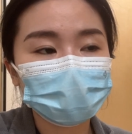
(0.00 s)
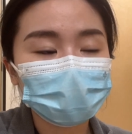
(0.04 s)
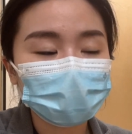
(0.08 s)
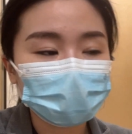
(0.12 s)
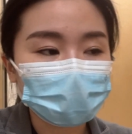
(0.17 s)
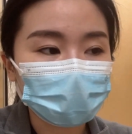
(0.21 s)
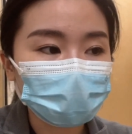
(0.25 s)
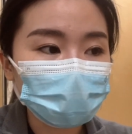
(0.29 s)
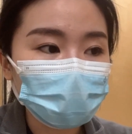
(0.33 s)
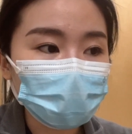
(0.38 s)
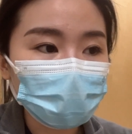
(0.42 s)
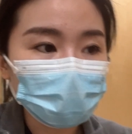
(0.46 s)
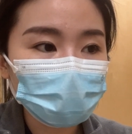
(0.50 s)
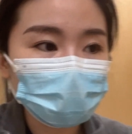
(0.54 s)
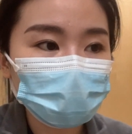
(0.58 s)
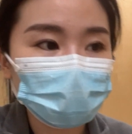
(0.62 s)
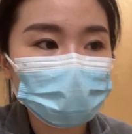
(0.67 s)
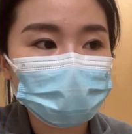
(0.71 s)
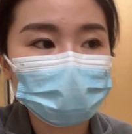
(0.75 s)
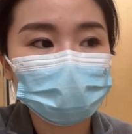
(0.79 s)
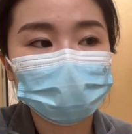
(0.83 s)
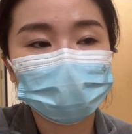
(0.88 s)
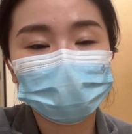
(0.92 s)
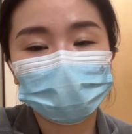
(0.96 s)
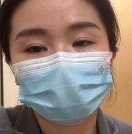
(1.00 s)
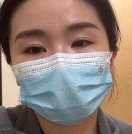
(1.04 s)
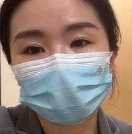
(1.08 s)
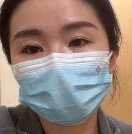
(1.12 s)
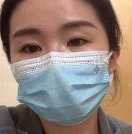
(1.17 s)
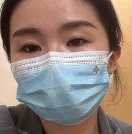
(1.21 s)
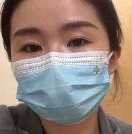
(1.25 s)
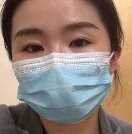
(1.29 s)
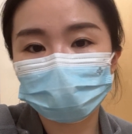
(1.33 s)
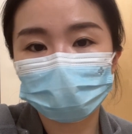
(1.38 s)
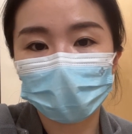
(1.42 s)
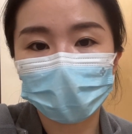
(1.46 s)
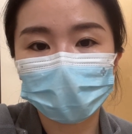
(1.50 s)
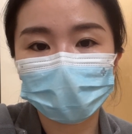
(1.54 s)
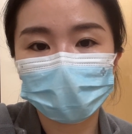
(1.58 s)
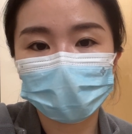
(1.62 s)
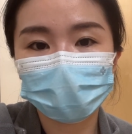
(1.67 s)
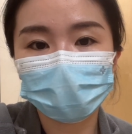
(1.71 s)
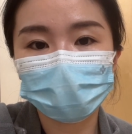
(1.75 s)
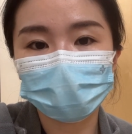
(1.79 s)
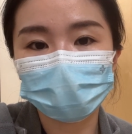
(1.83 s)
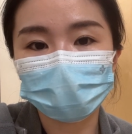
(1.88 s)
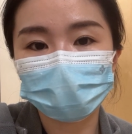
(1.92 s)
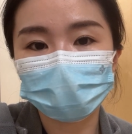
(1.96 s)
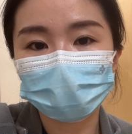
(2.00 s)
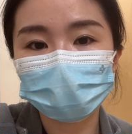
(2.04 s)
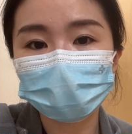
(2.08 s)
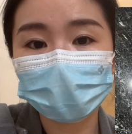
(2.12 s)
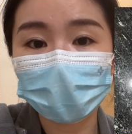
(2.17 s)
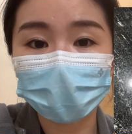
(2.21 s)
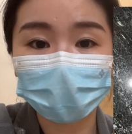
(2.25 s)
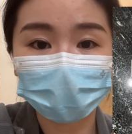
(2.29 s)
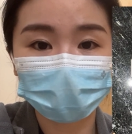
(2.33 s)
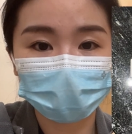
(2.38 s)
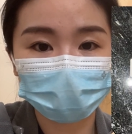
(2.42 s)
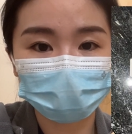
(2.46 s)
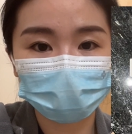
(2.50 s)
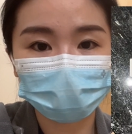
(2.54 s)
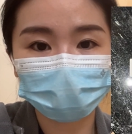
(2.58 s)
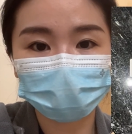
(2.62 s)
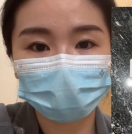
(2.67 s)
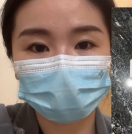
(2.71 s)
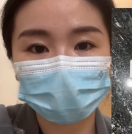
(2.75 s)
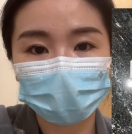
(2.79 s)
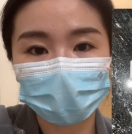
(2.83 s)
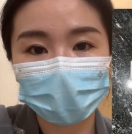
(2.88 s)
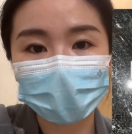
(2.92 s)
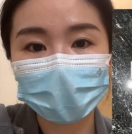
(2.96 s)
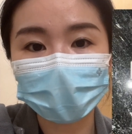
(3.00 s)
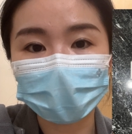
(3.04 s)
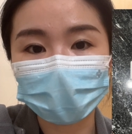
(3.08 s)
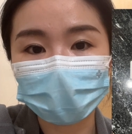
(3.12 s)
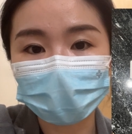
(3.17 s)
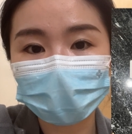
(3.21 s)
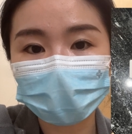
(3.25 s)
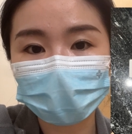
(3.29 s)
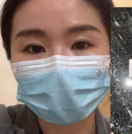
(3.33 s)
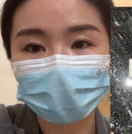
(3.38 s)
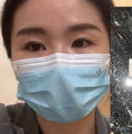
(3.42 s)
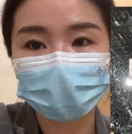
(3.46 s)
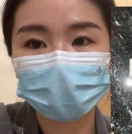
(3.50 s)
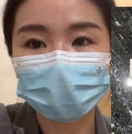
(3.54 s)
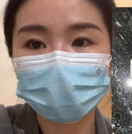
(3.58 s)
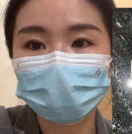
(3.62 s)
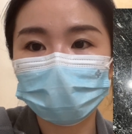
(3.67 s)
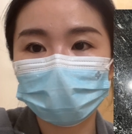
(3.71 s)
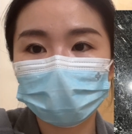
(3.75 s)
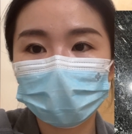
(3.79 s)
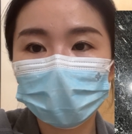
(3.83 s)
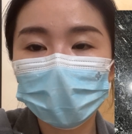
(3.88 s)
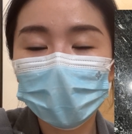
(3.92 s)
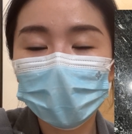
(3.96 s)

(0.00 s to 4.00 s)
然后测出来是 negative， 就是阴性的。